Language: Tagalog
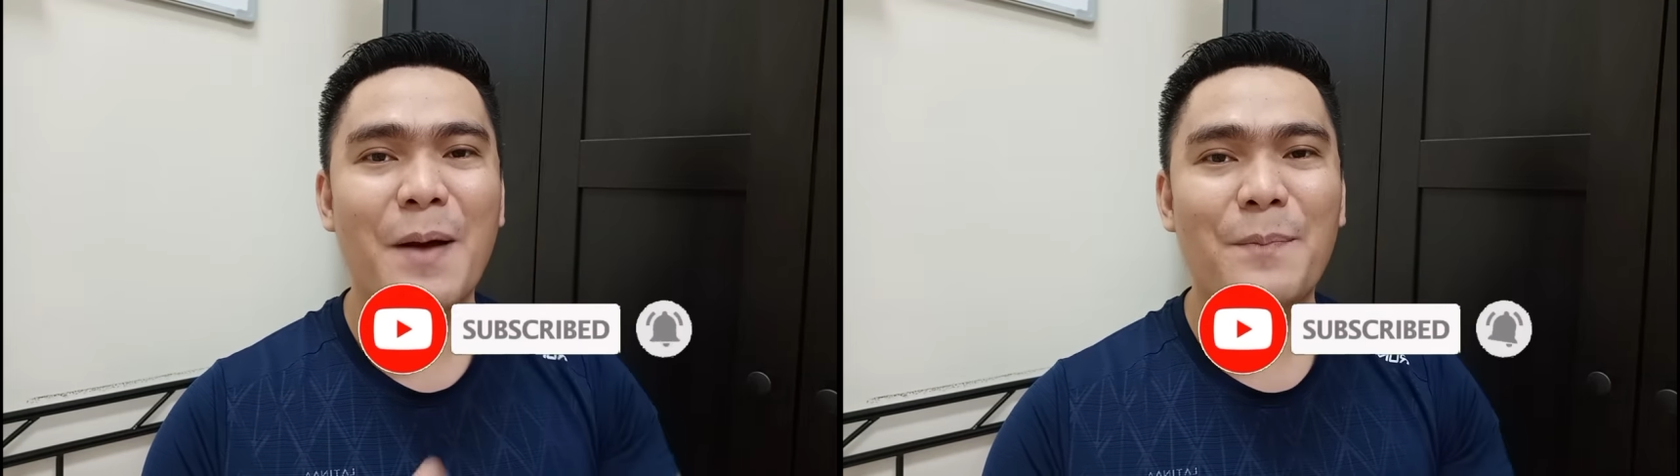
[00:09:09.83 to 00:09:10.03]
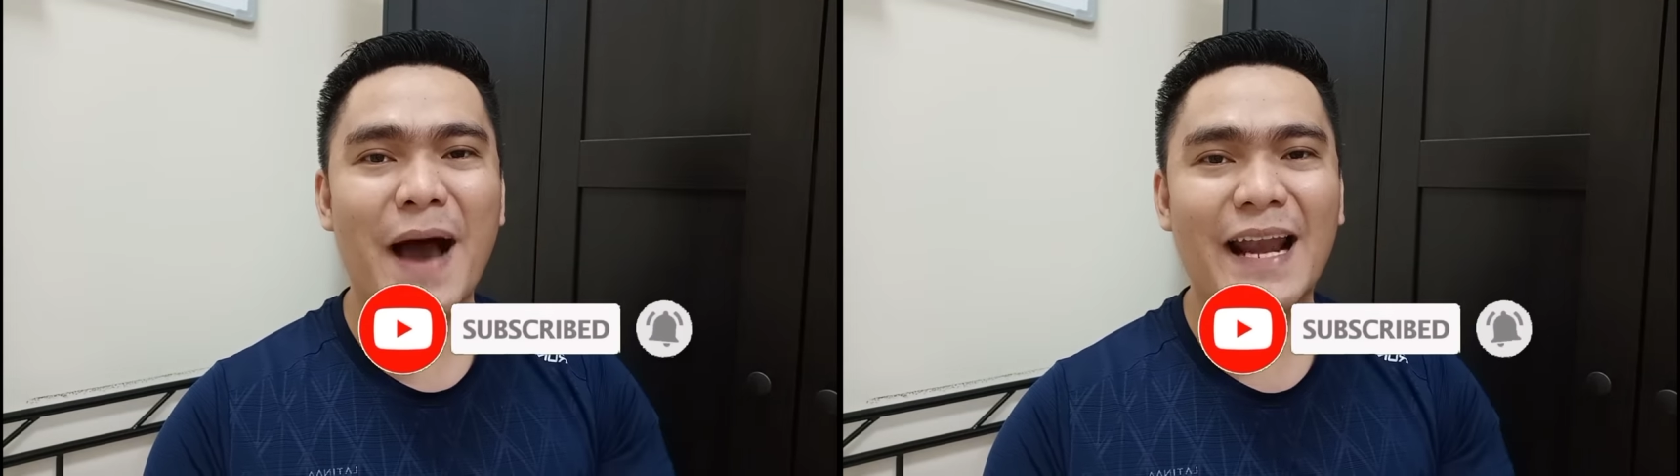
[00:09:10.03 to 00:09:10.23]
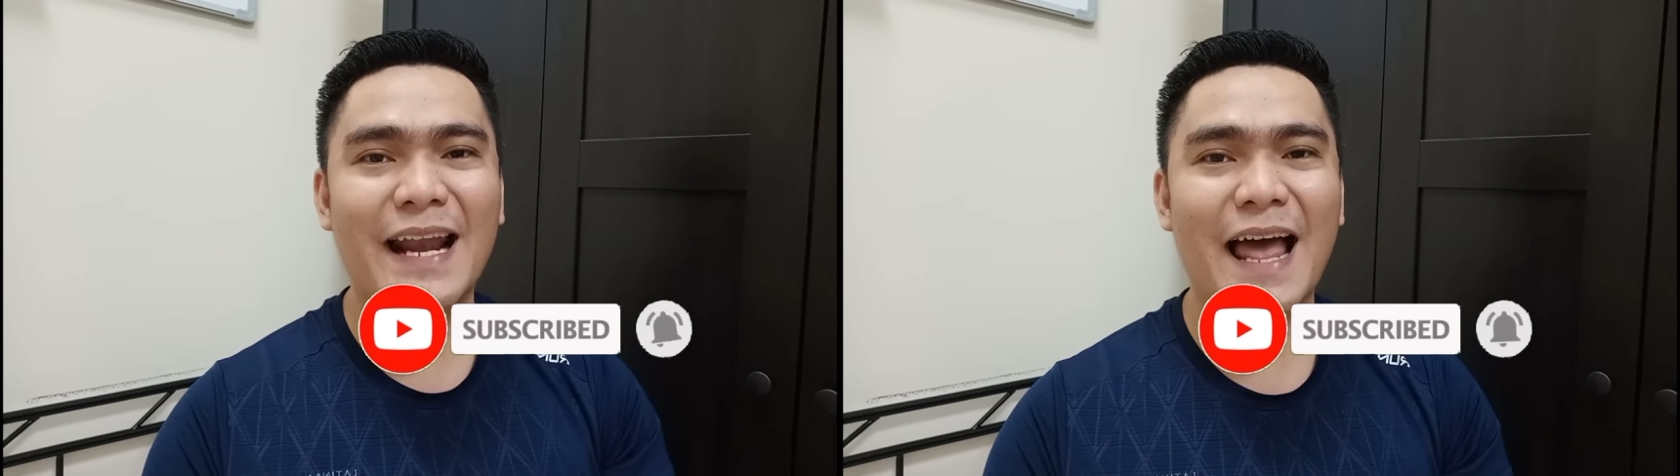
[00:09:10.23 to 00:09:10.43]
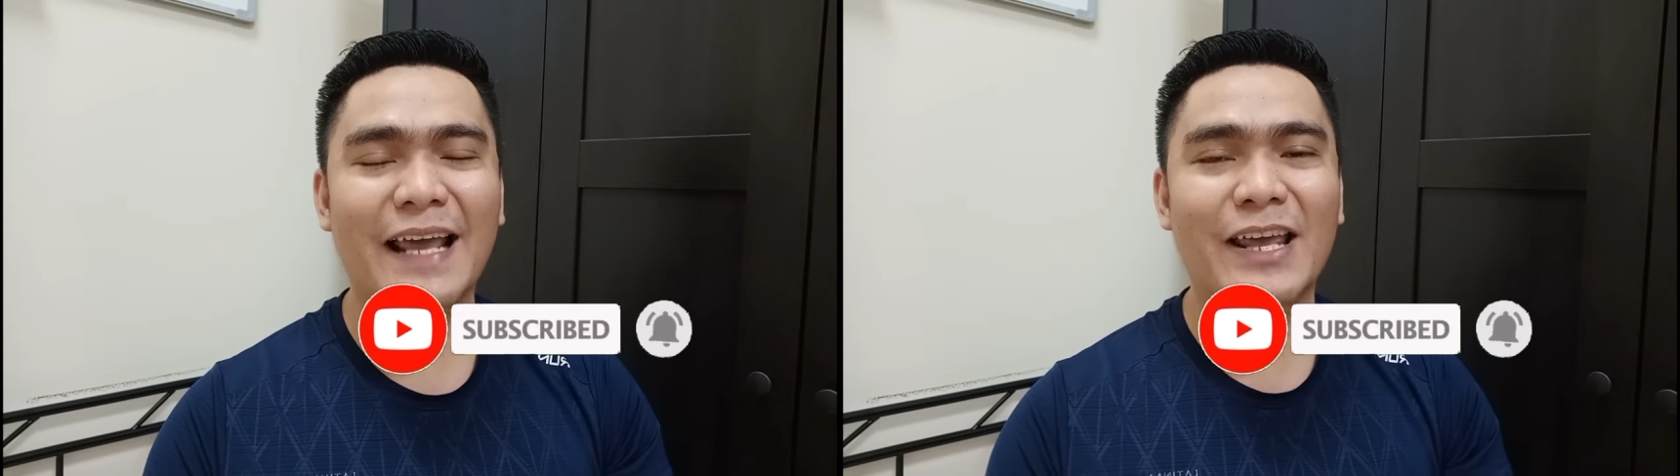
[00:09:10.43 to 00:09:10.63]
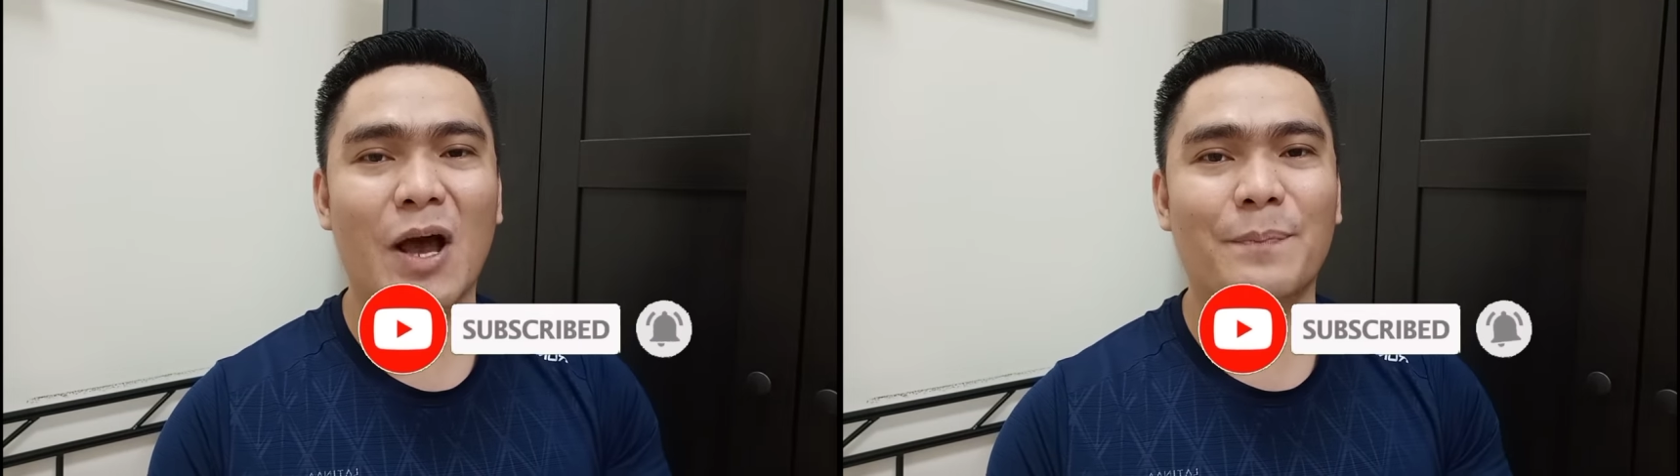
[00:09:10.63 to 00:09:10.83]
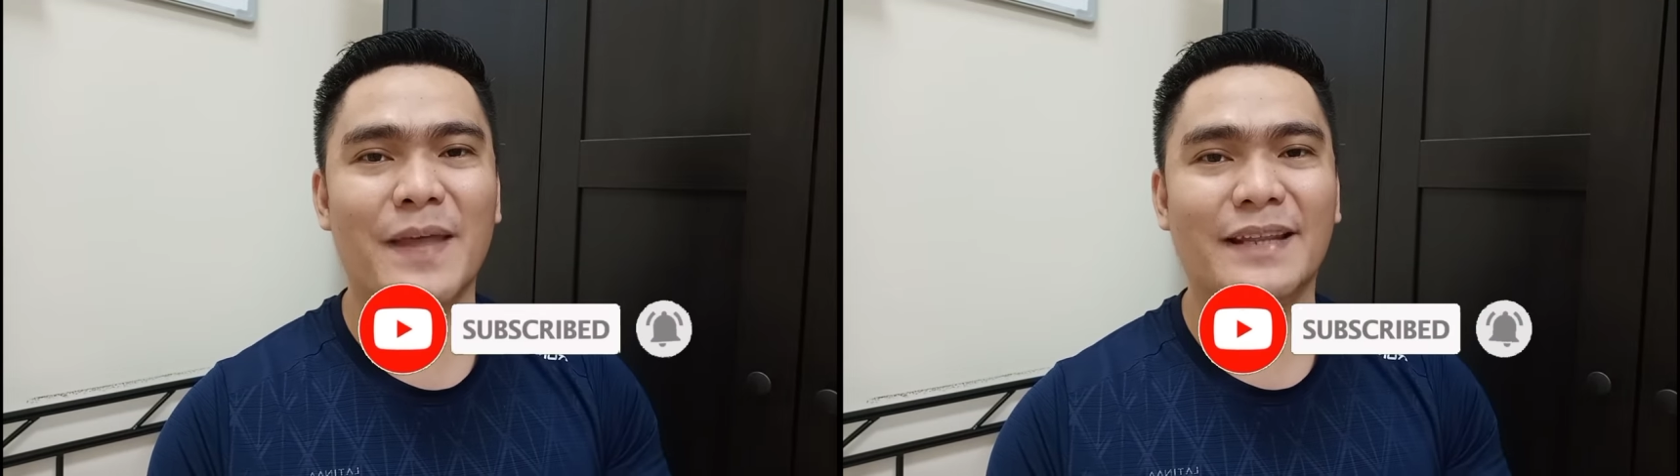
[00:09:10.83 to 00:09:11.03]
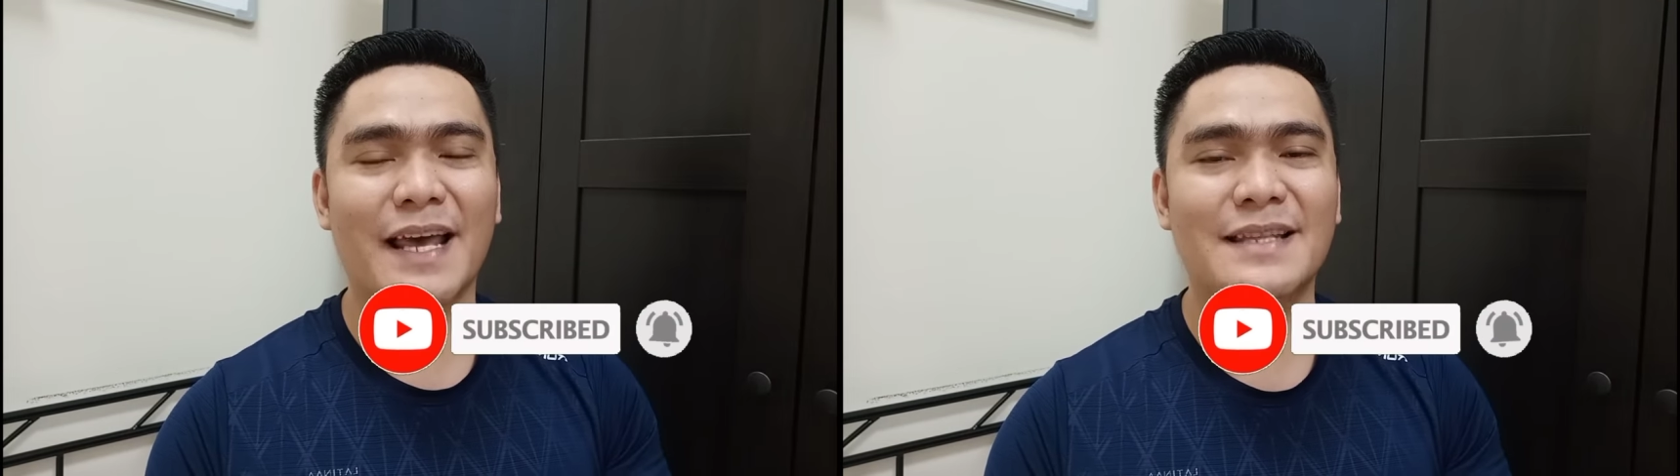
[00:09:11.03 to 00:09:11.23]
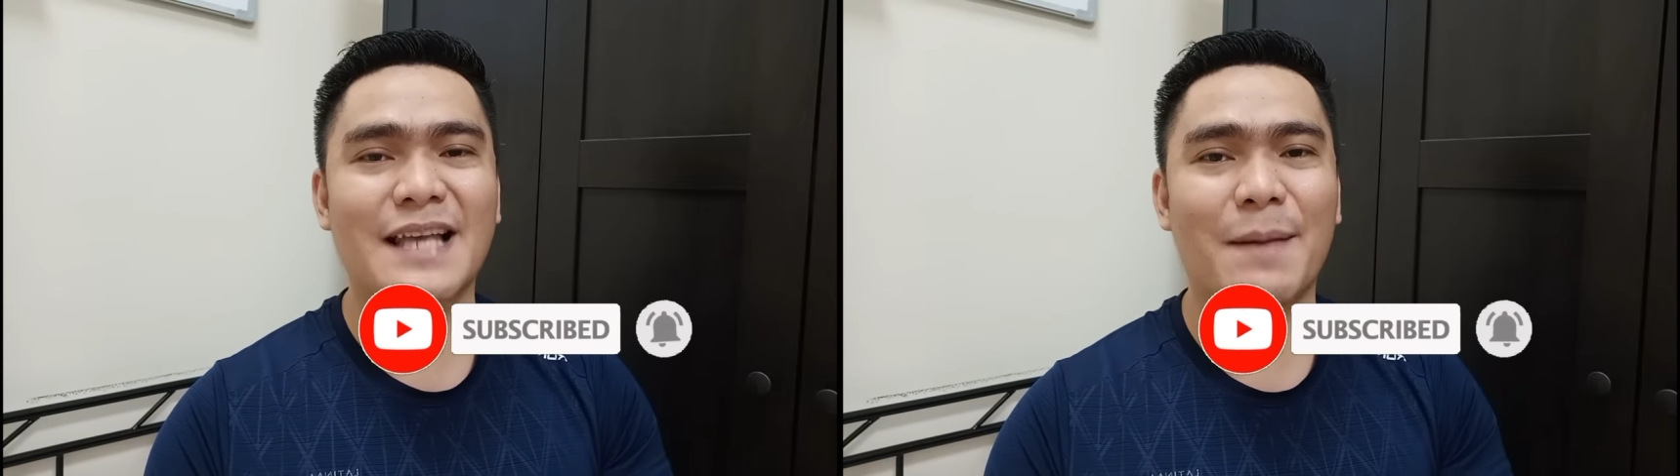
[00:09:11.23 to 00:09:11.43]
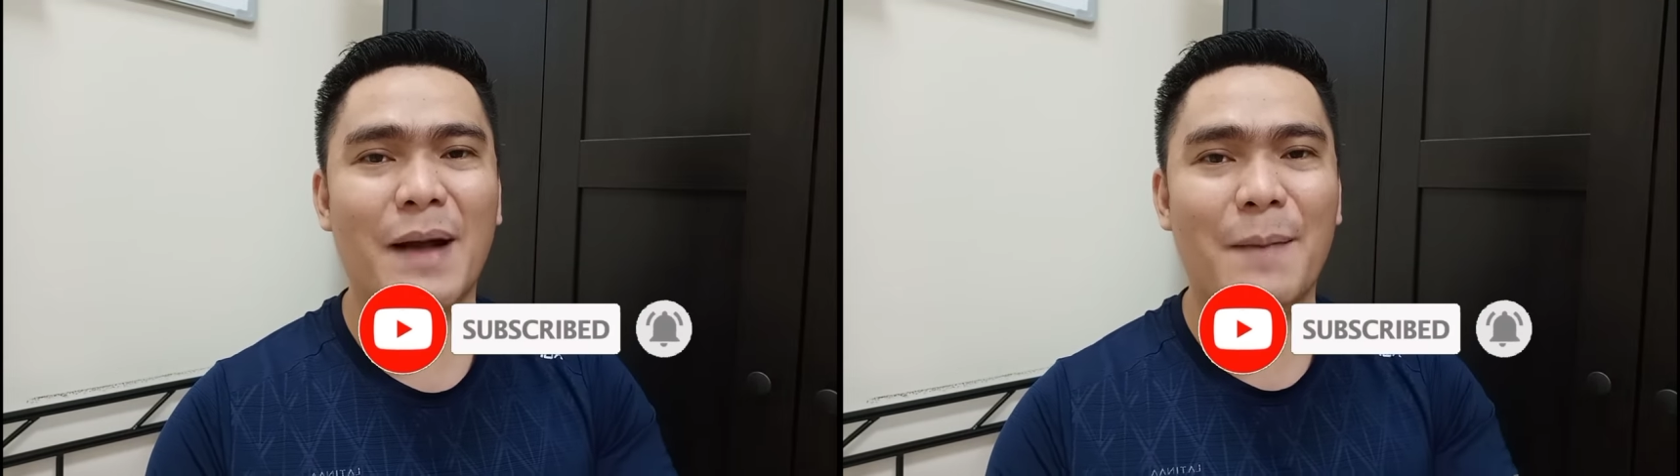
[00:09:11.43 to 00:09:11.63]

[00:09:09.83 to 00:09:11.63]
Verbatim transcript: para lagi kayo updated sa mga